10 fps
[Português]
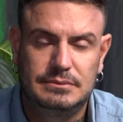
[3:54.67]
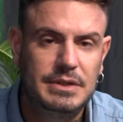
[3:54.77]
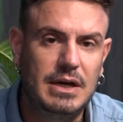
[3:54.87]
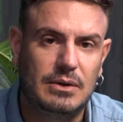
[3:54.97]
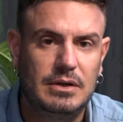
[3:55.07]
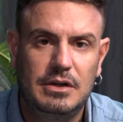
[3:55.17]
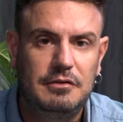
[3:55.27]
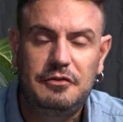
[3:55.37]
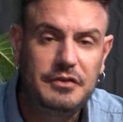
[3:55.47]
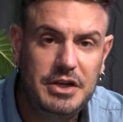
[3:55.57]
Não,
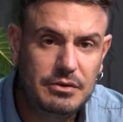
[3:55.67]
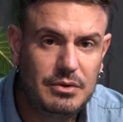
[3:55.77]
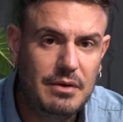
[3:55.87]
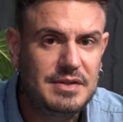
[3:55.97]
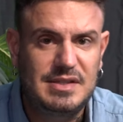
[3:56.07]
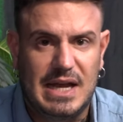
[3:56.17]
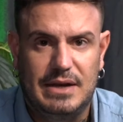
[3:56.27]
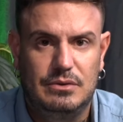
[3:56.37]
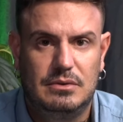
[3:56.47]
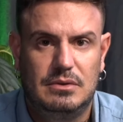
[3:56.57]
frio não é um
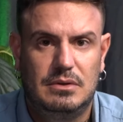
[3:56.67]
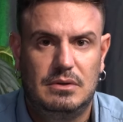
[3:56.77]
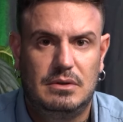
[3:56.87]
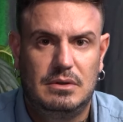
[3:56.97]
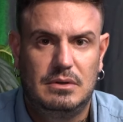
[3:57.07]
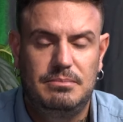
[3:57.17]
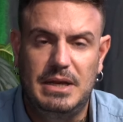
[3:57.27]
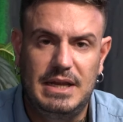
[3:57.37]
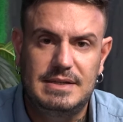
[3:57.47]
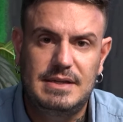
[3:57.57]
estado.
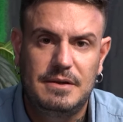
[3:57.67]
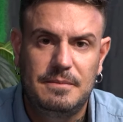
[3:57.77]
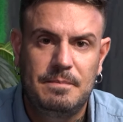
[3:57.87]
Beleza?